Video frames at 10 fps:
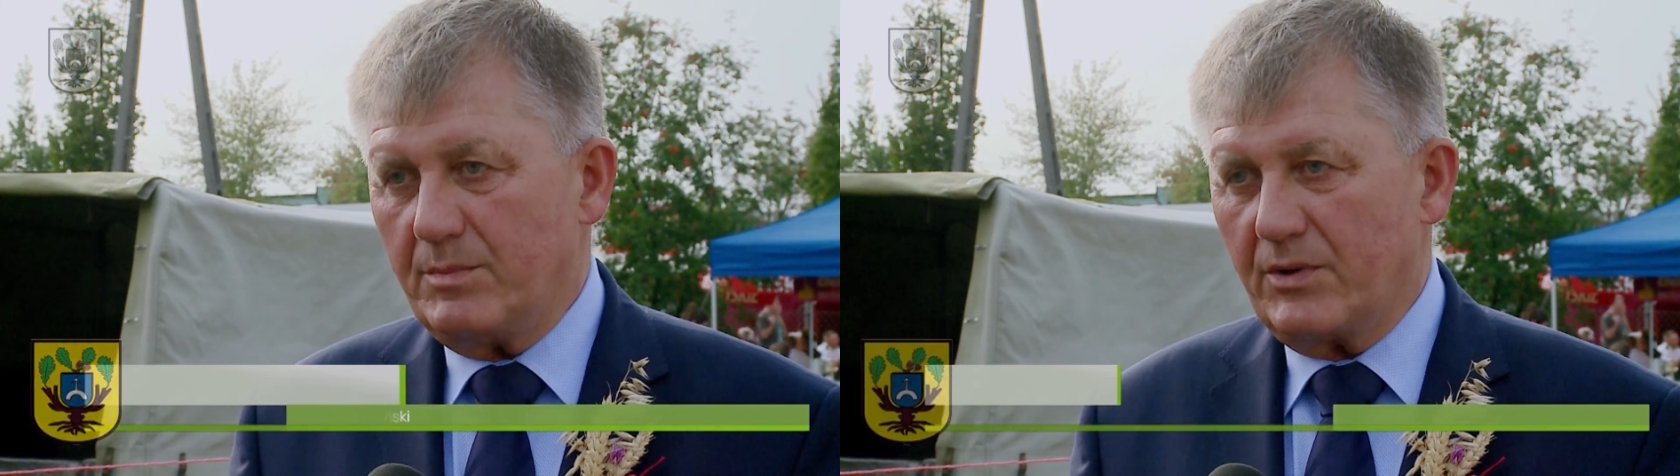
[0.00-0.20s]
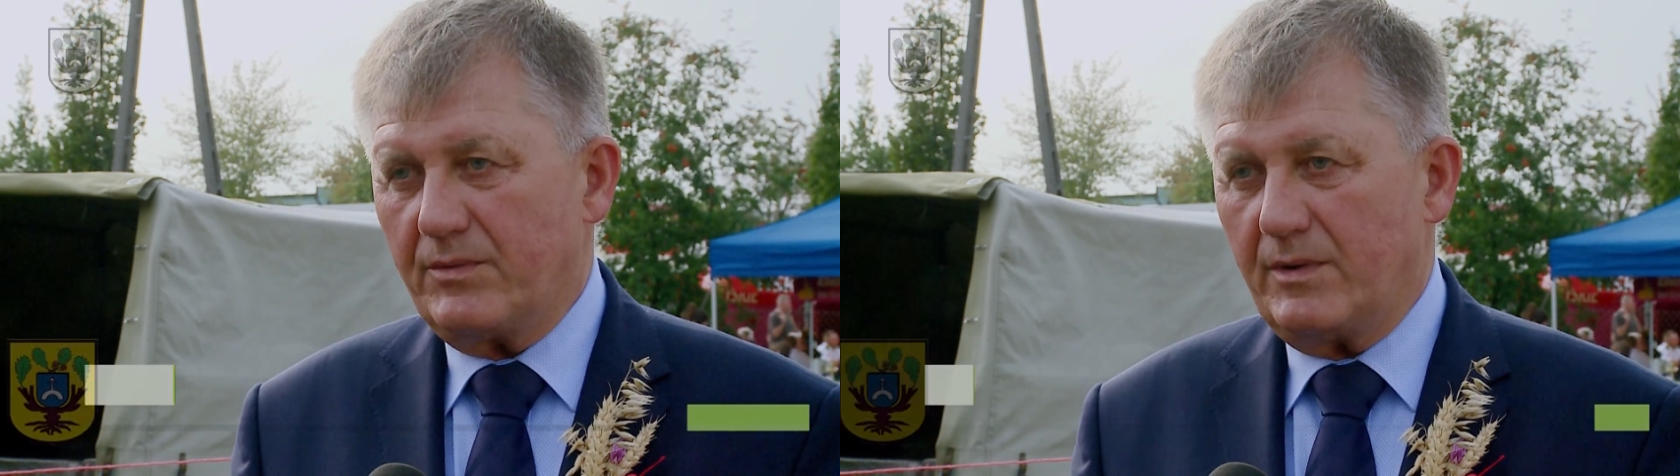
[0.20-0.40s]

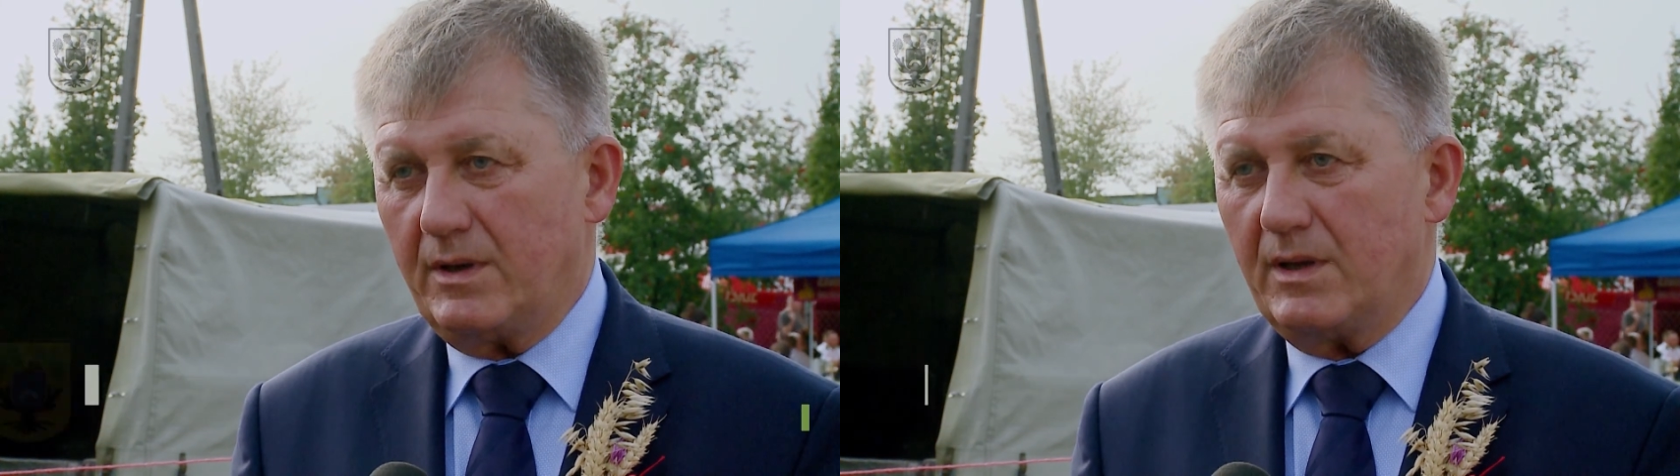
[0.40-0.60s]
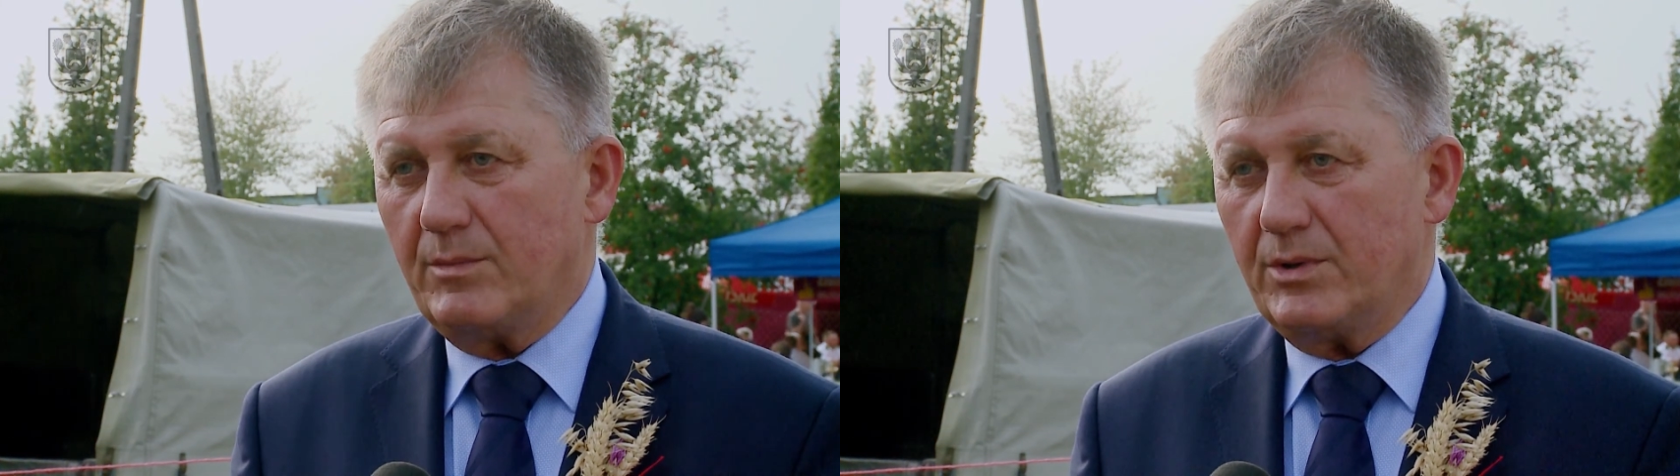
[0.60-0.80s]

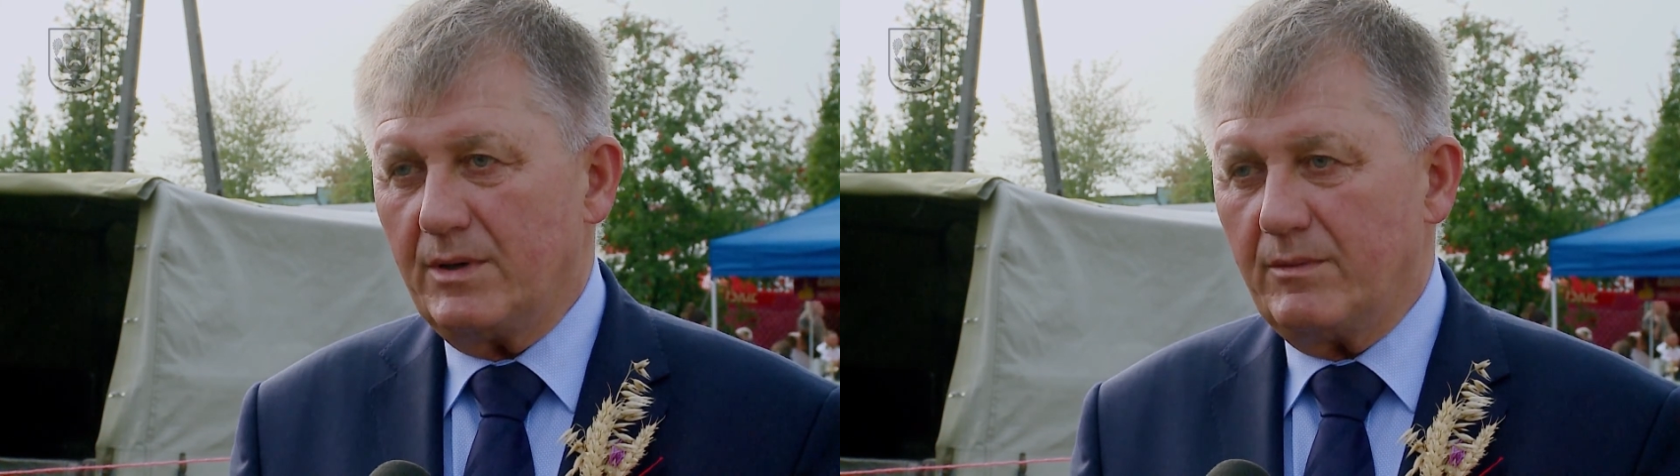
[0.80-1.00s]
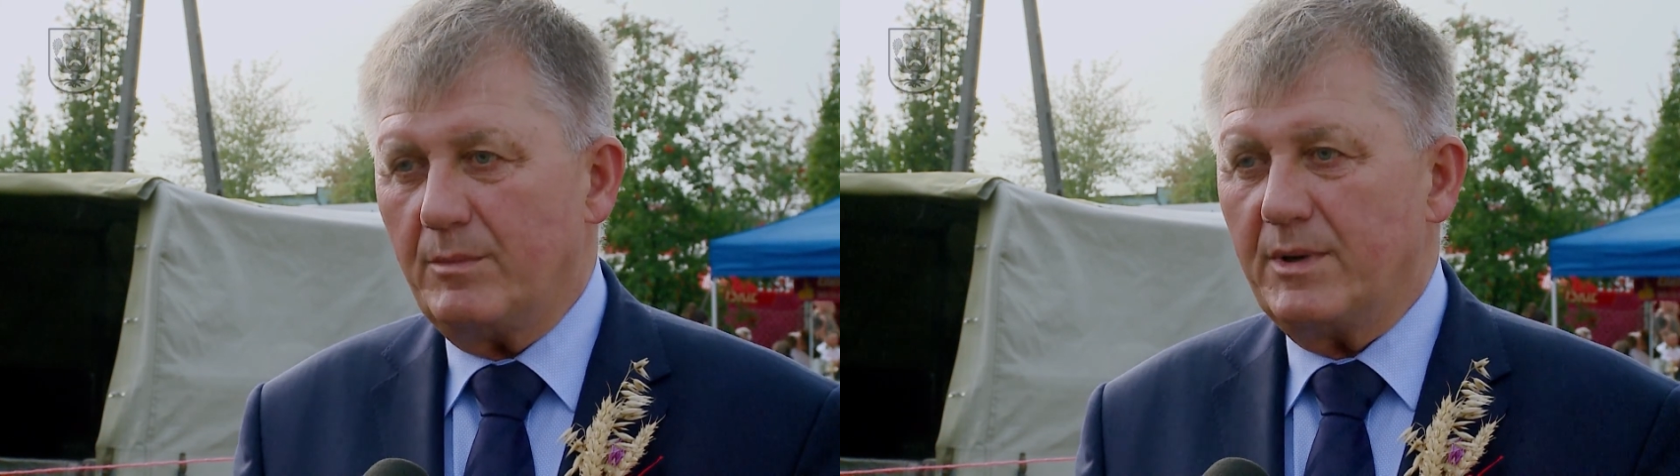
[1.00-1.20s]
pozwoleń na
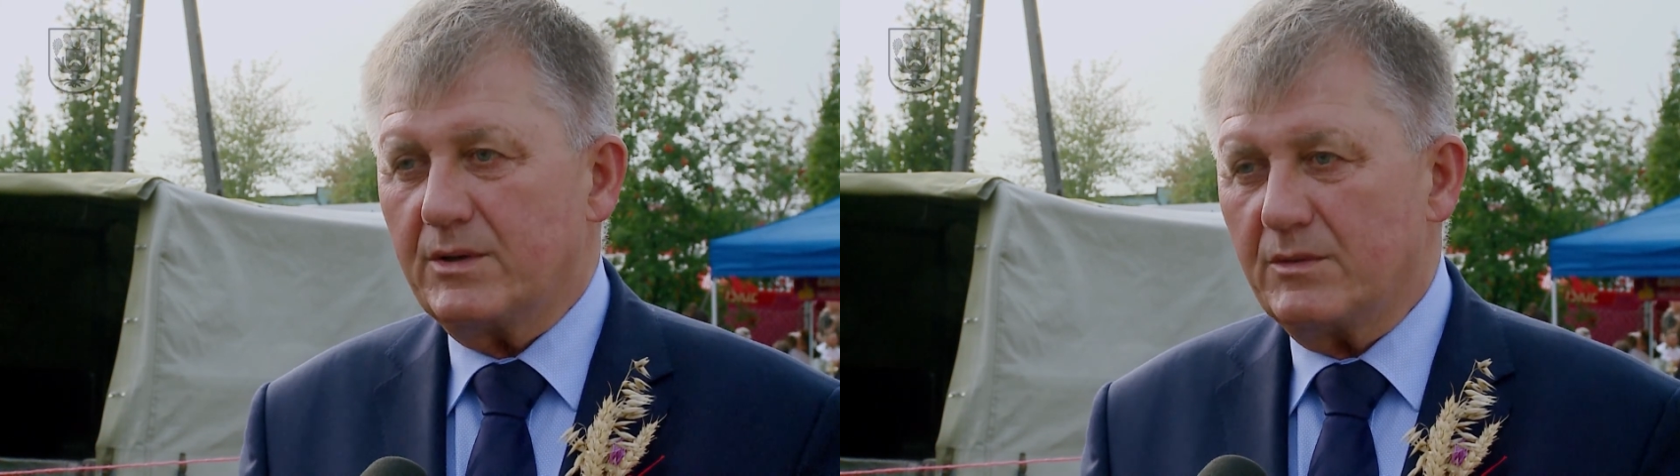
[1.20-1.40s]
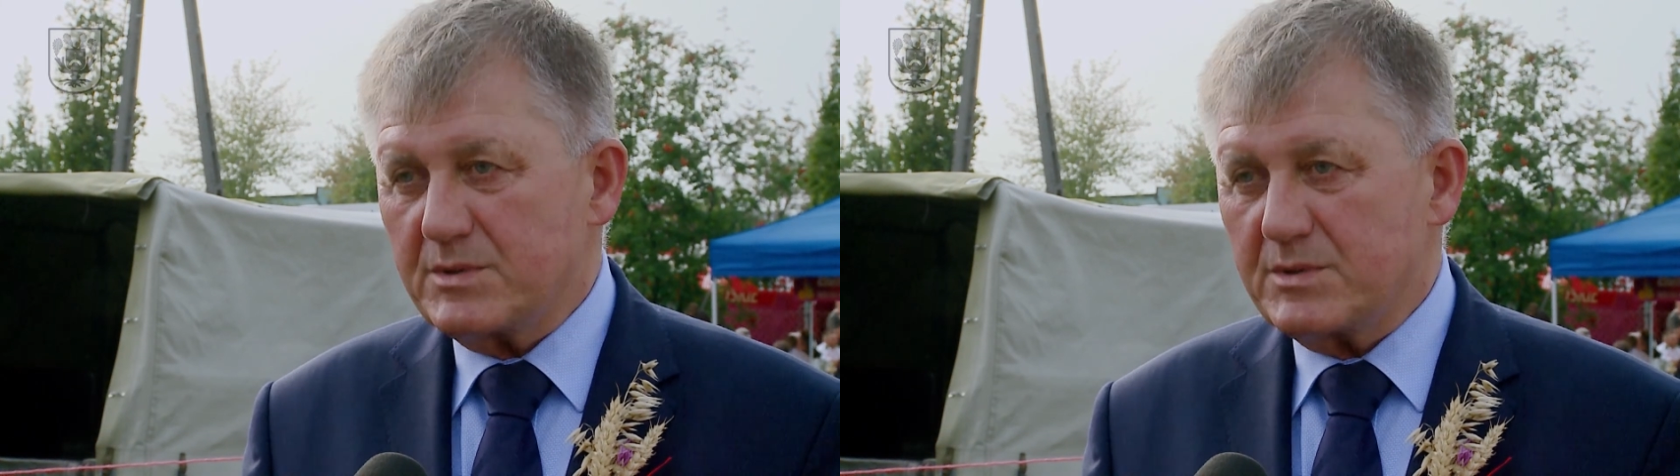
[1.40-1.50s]
budowę obiektów